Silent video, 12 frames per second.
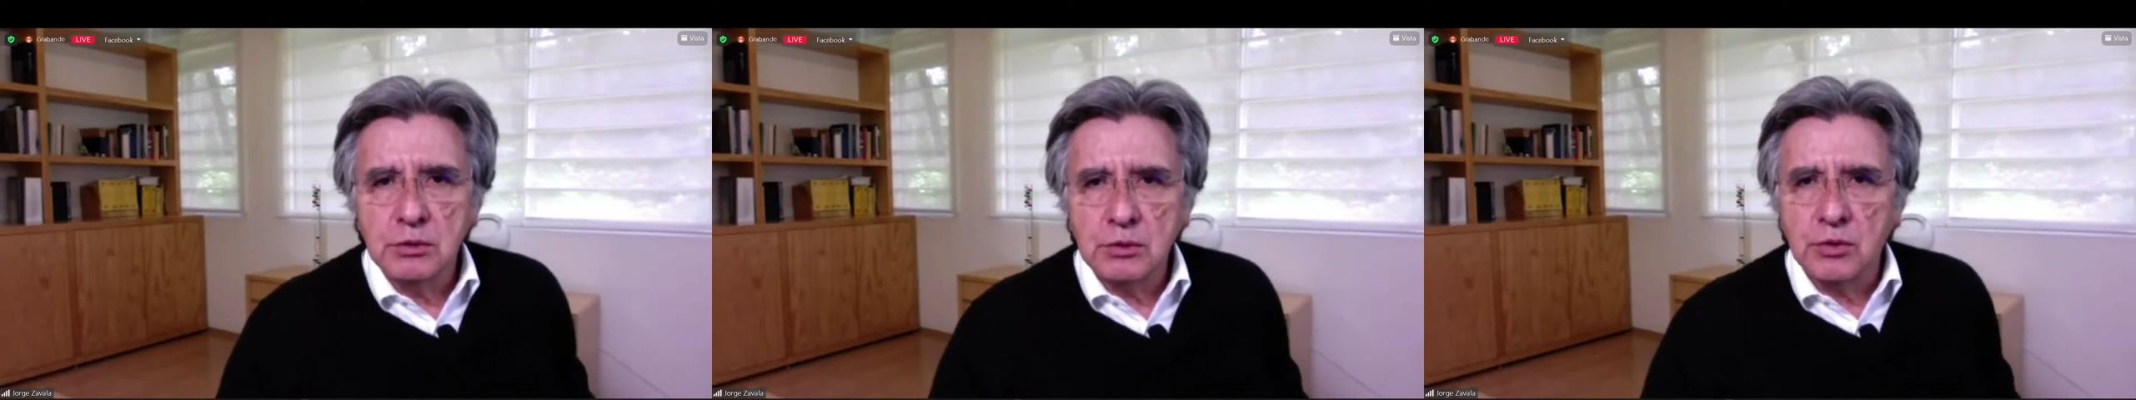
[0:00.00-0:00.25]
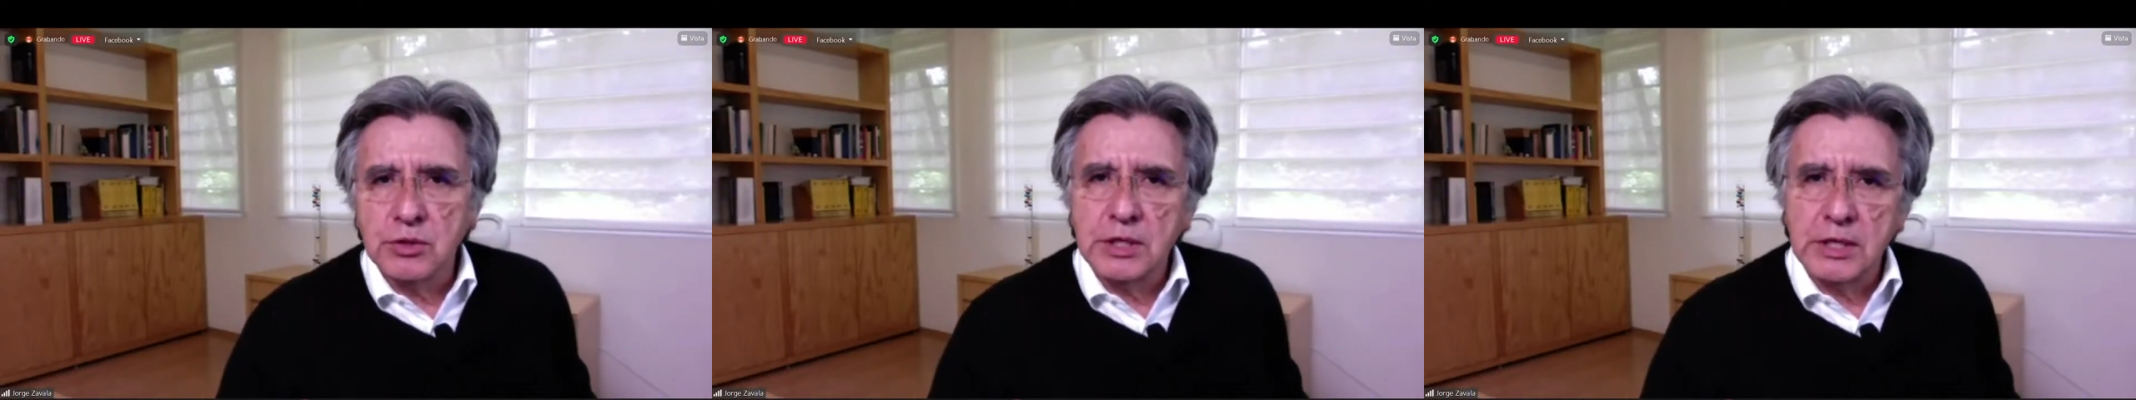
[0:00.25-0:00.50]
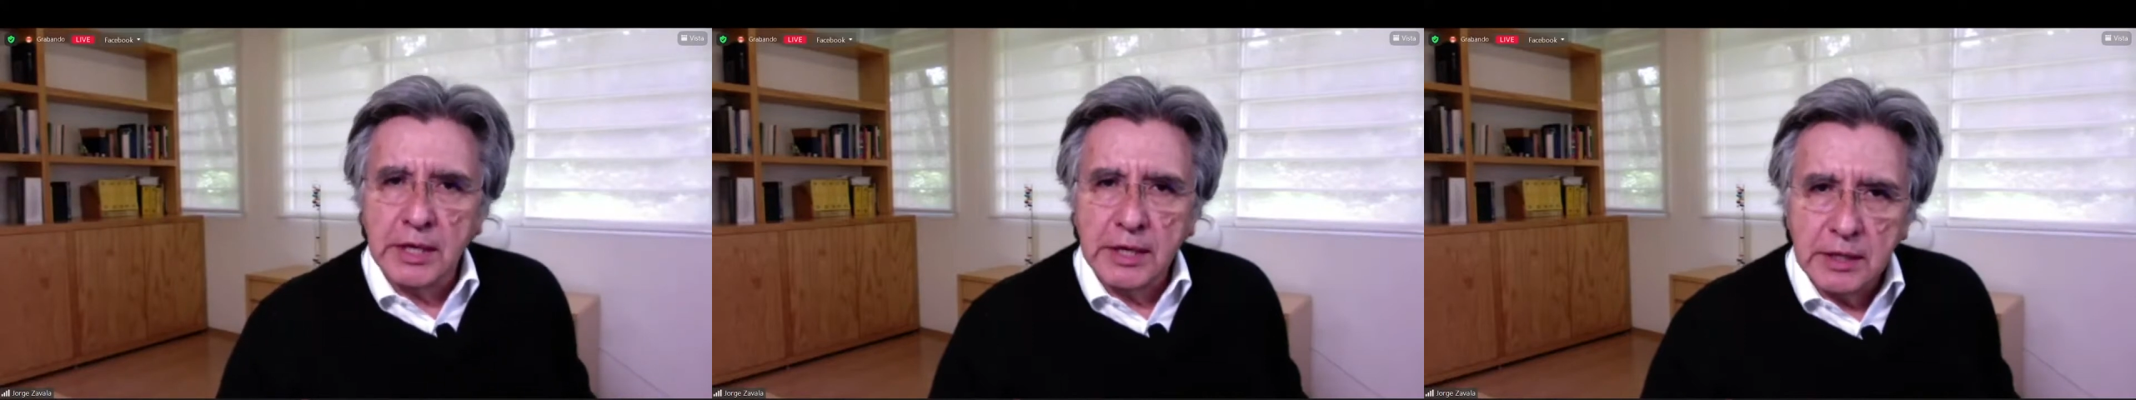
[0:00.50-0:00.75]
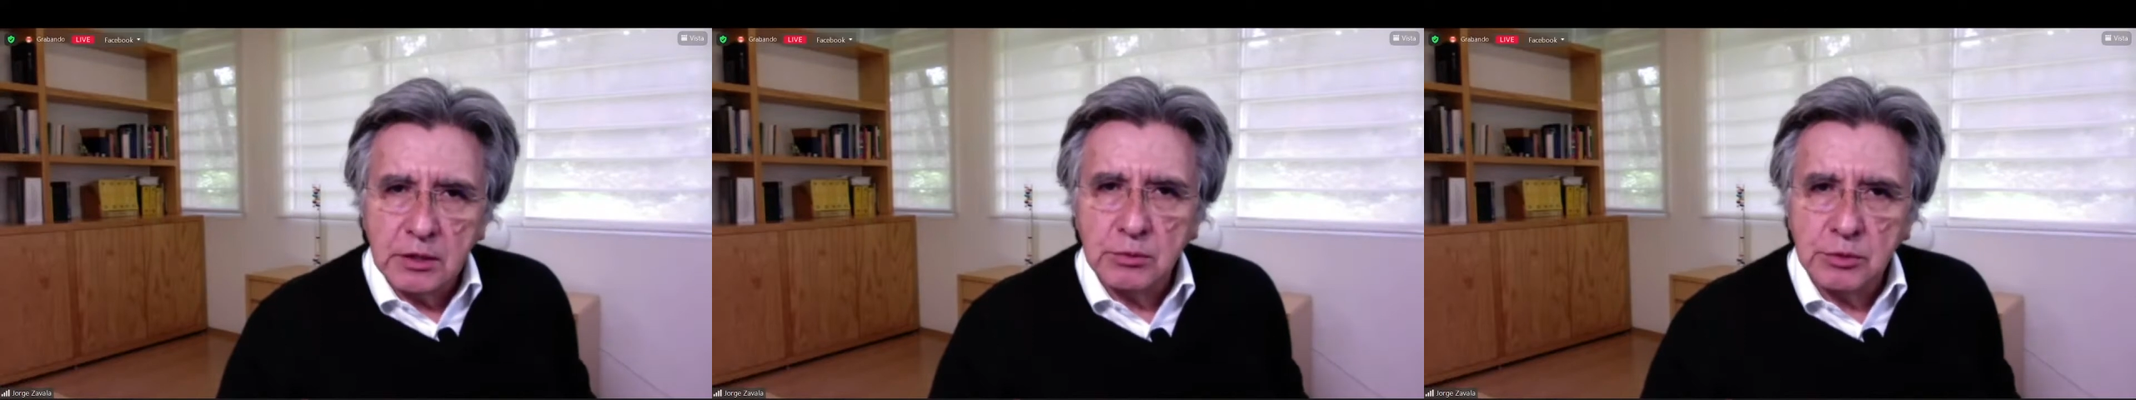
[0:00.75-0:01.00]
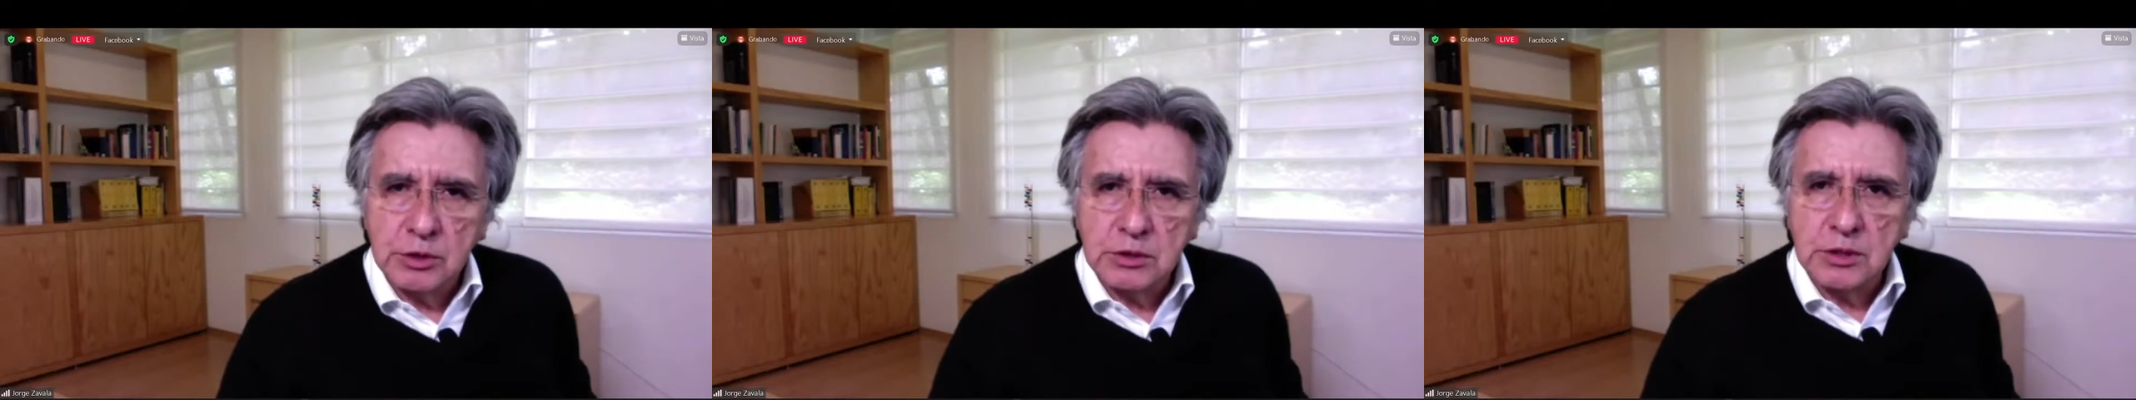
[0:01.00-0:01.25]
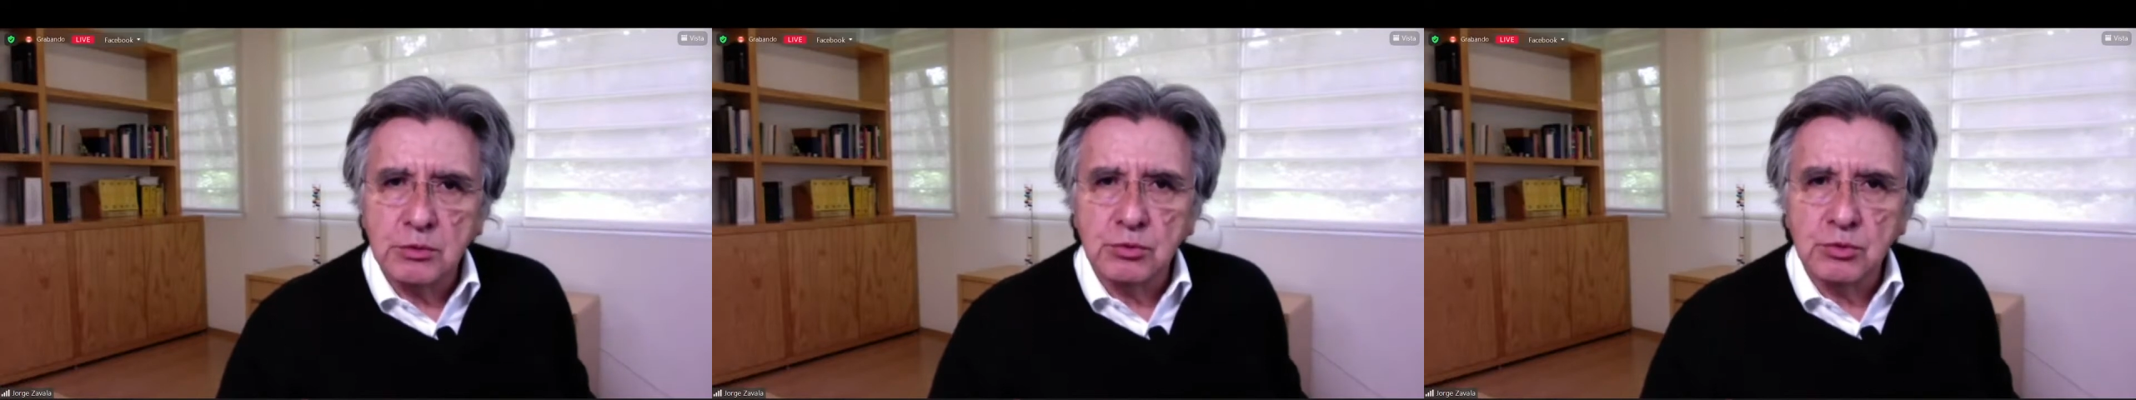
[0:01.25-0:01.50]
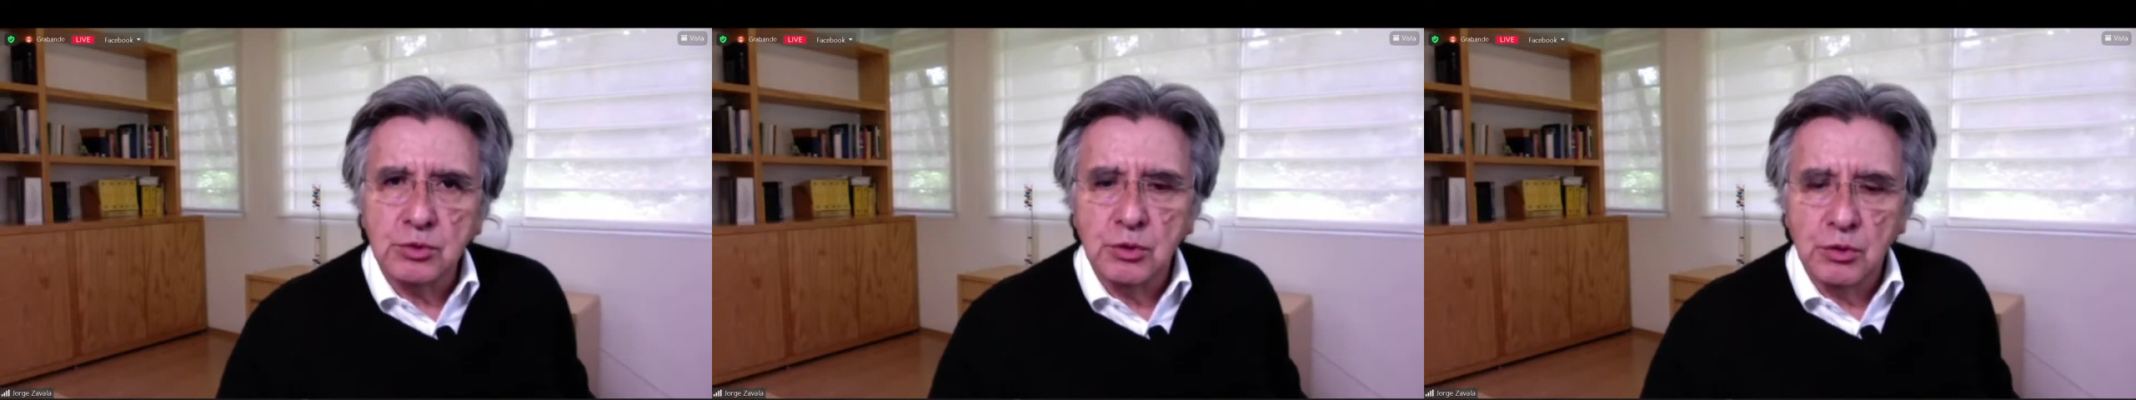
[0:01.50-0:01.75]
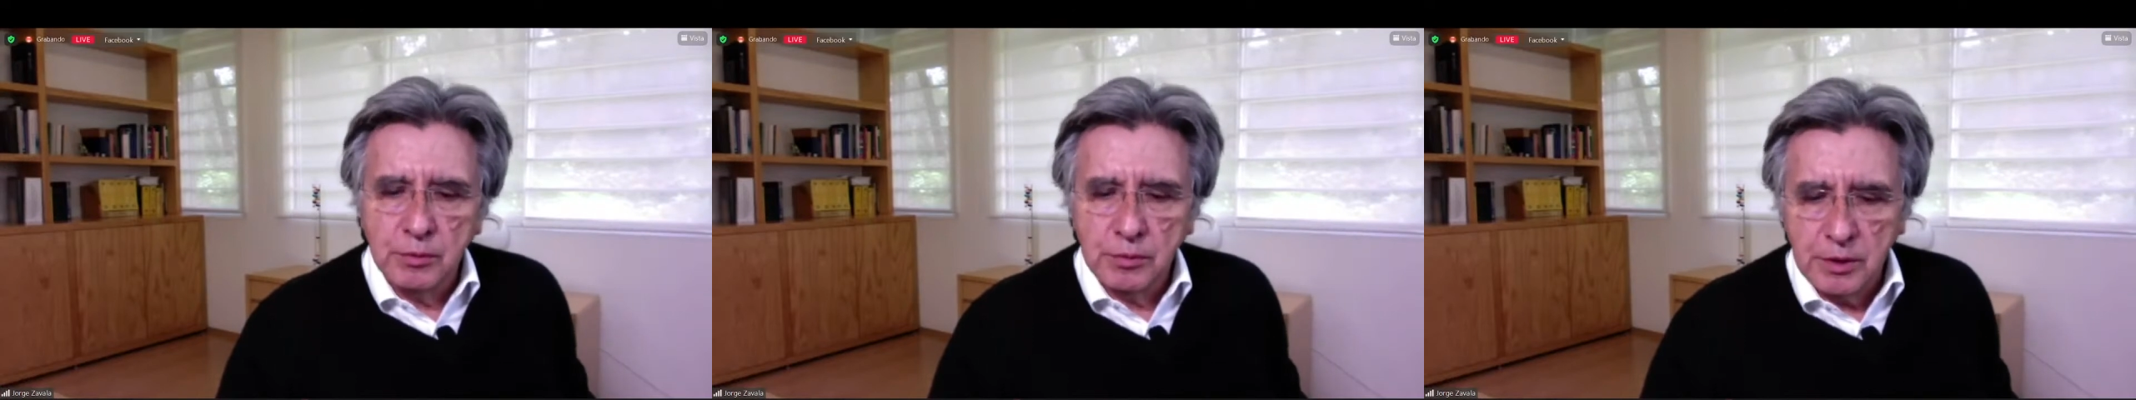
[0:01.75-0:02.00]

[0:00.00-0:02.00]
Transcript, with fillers: coordinada como institución